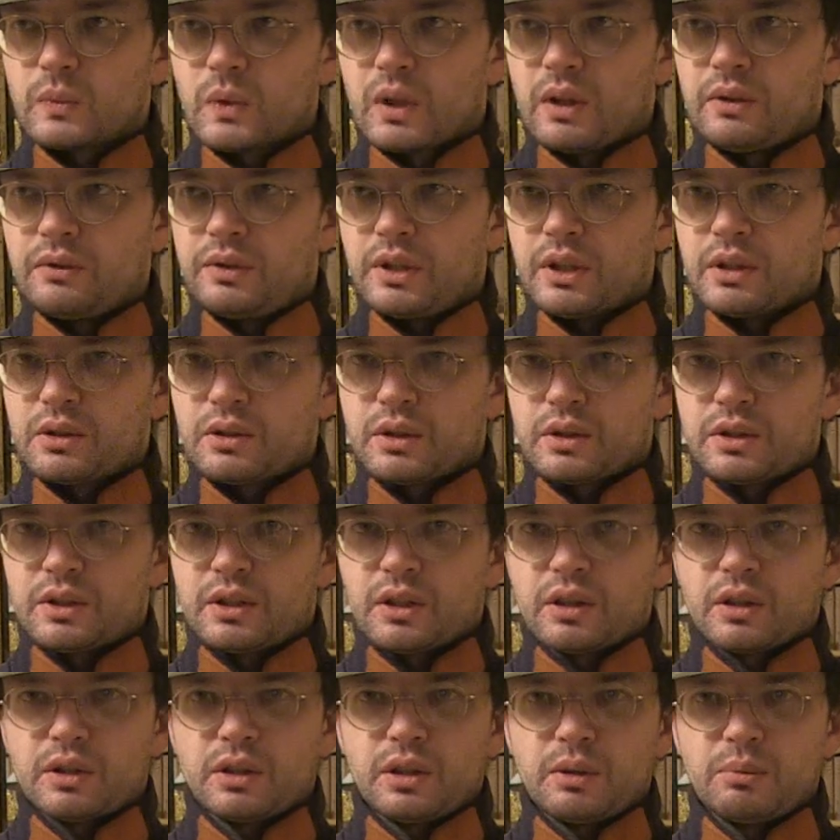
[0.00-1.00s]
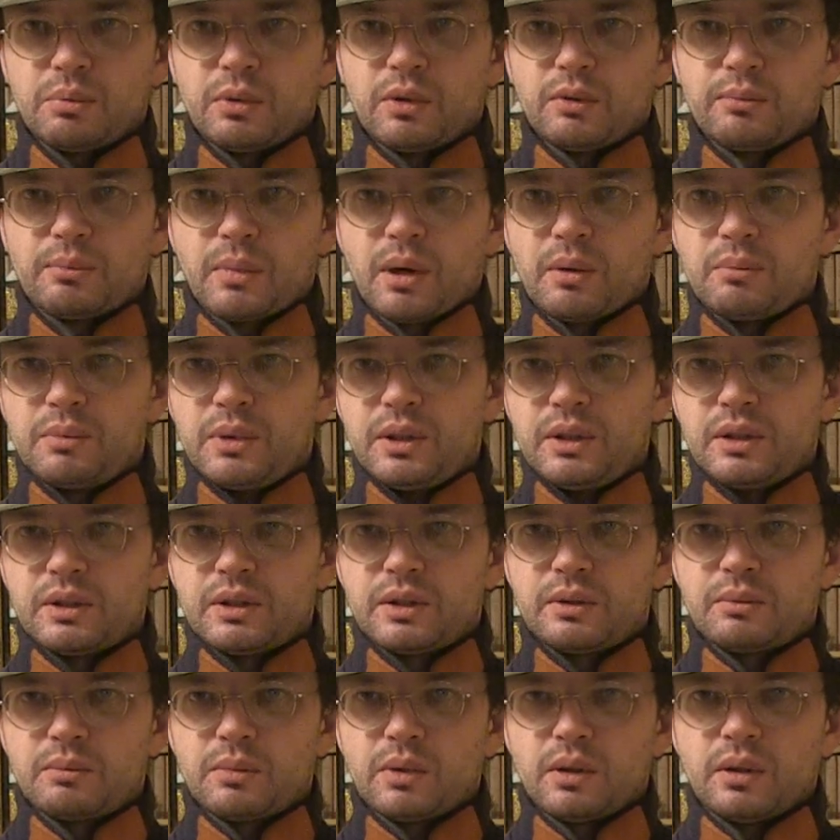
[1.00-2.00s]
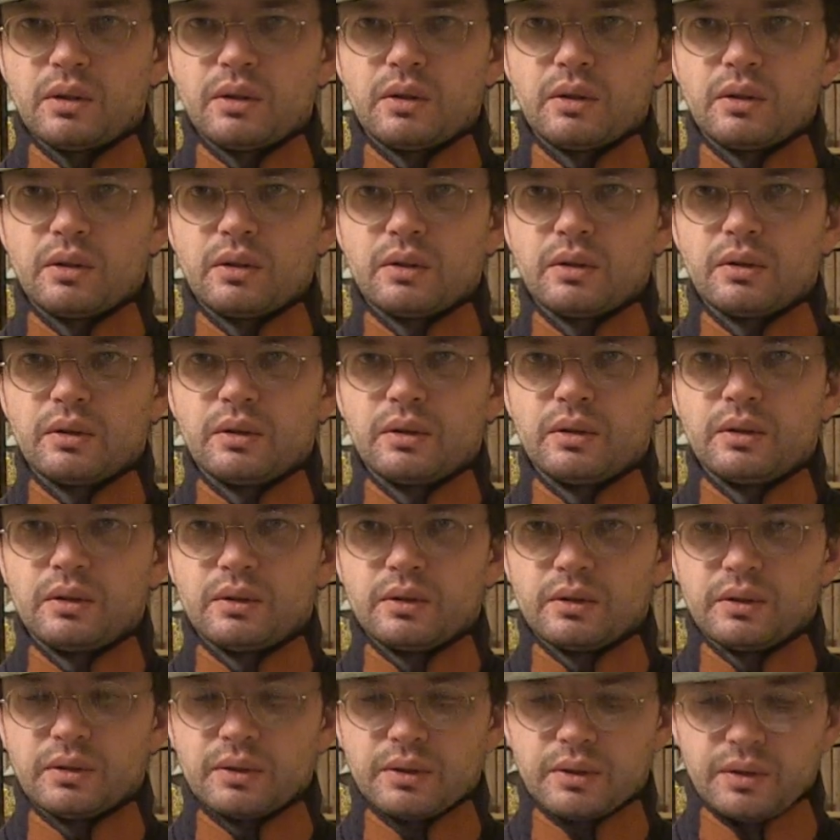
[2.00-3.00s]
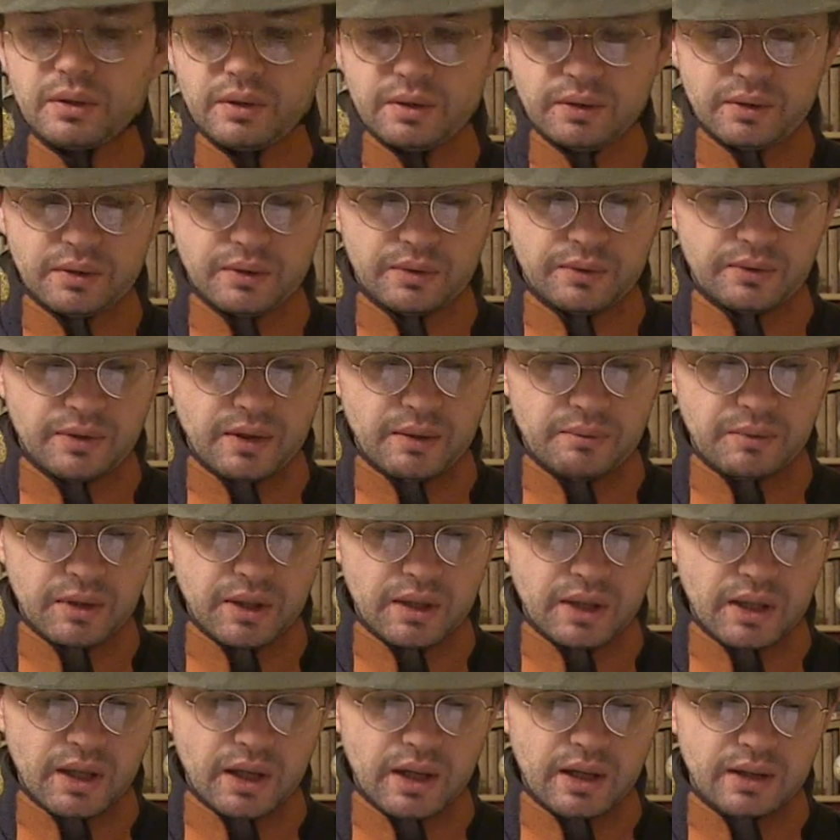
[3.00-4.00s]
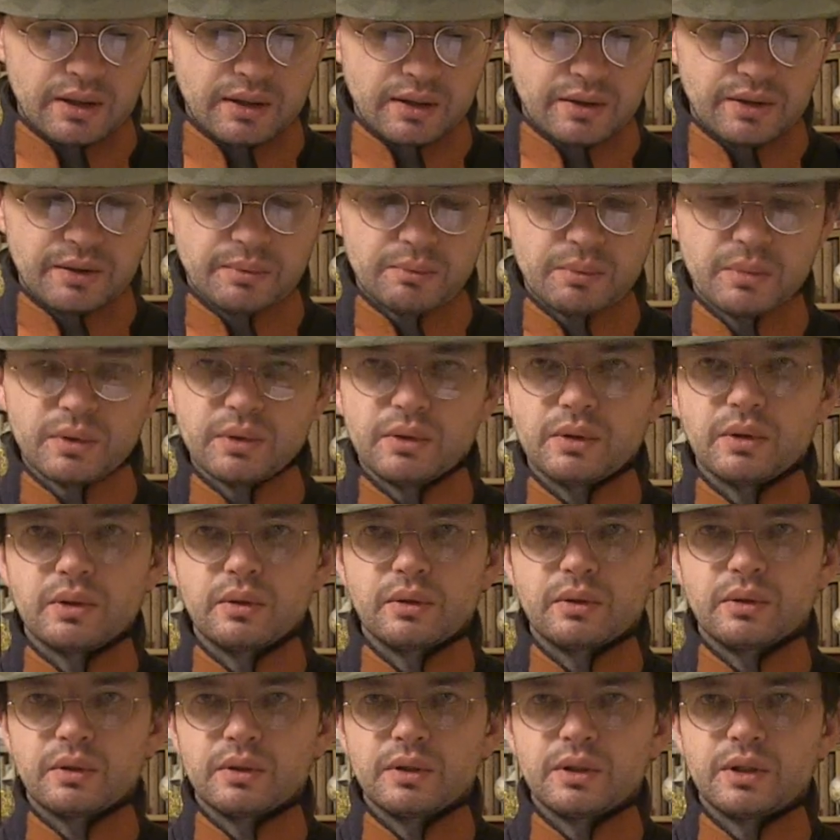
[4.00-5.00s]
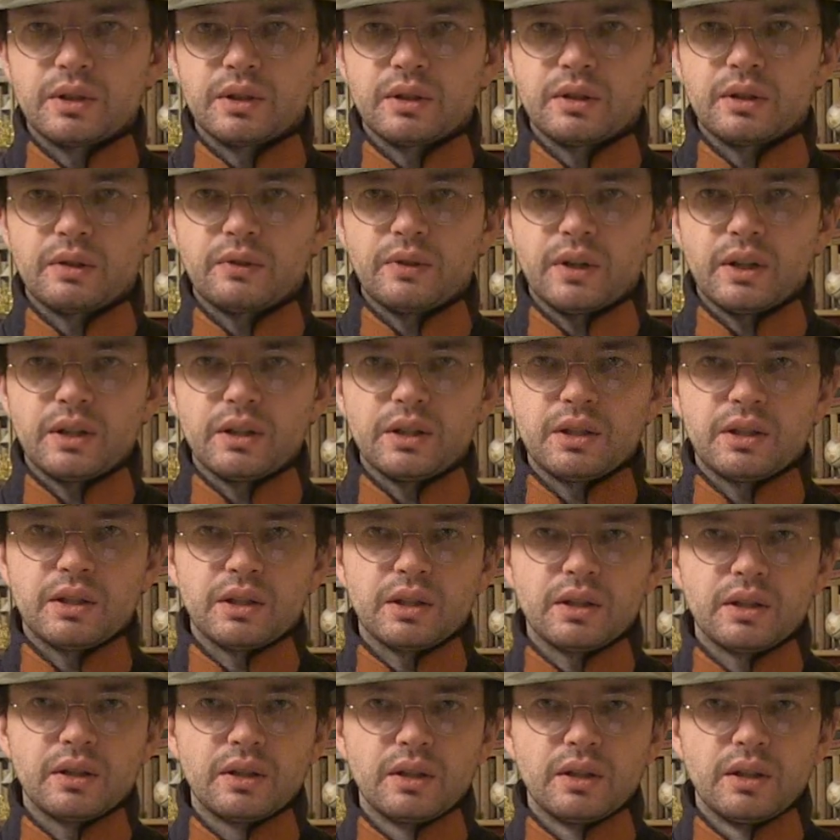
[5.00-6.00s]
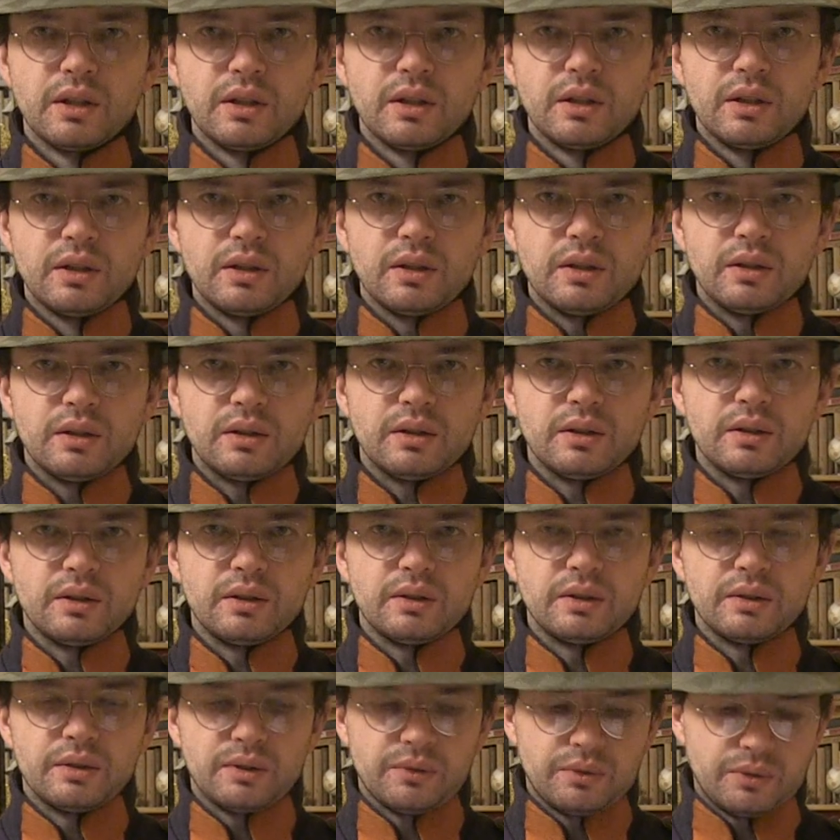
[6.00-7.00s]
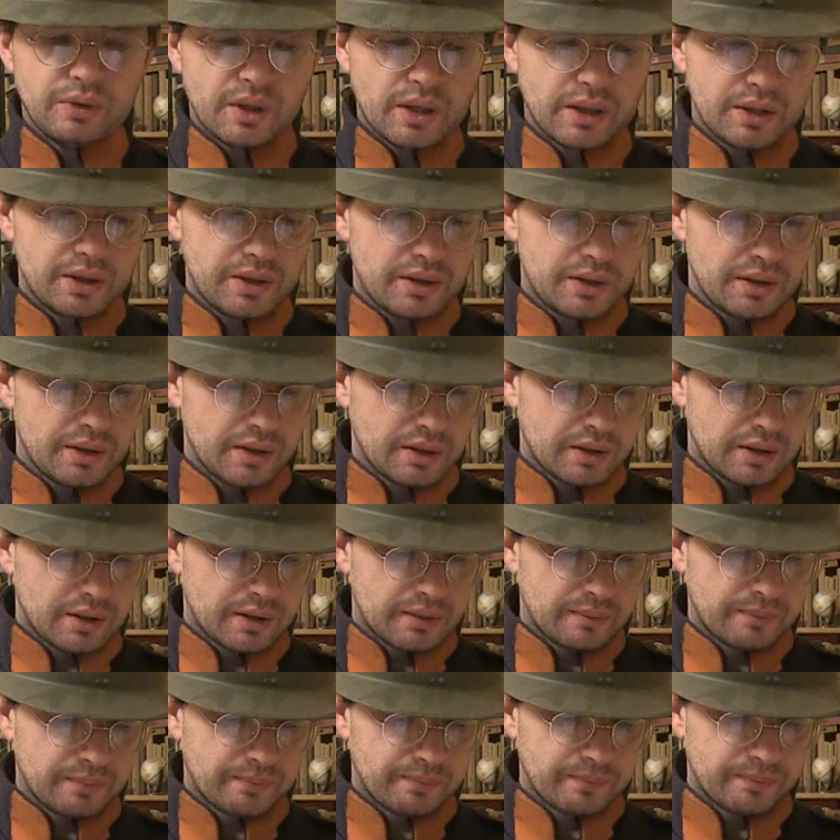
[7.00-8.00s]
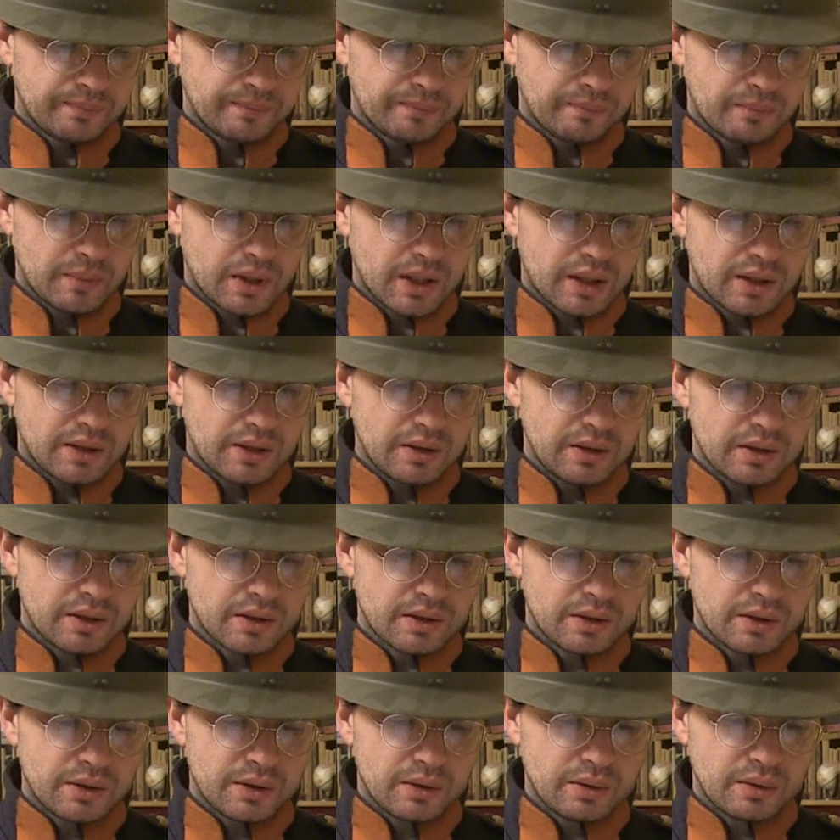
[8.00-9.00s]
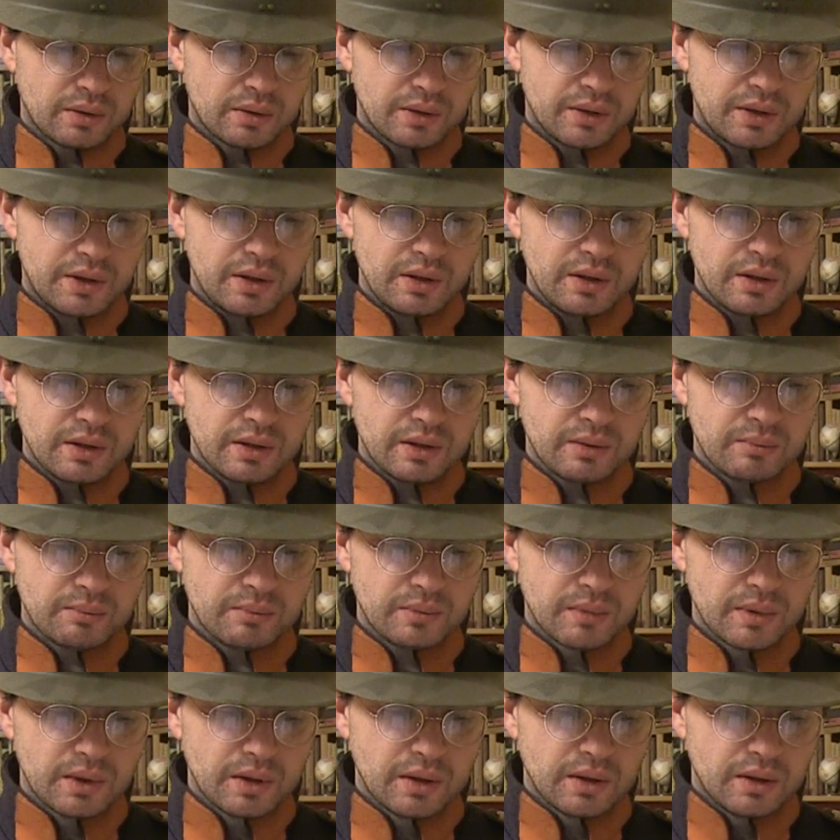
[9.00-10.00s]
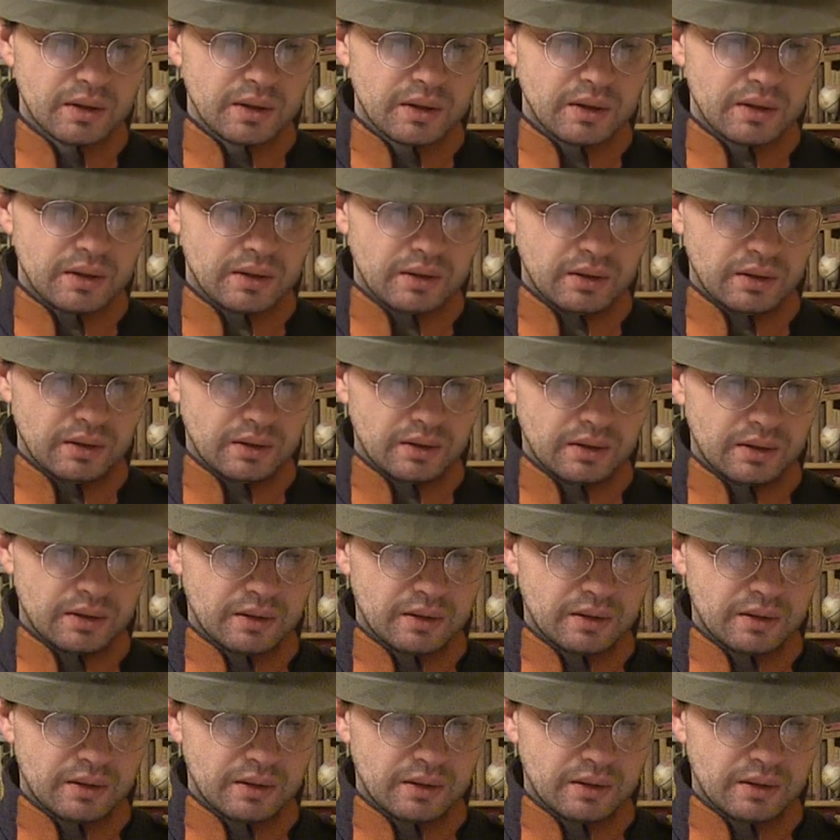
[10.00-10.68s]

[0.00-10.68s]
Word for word: większość stereotypów, mamizmo, e, familiaryzm, to koncentrowanie się właśnie bardziej na życiu rodzinnym, E,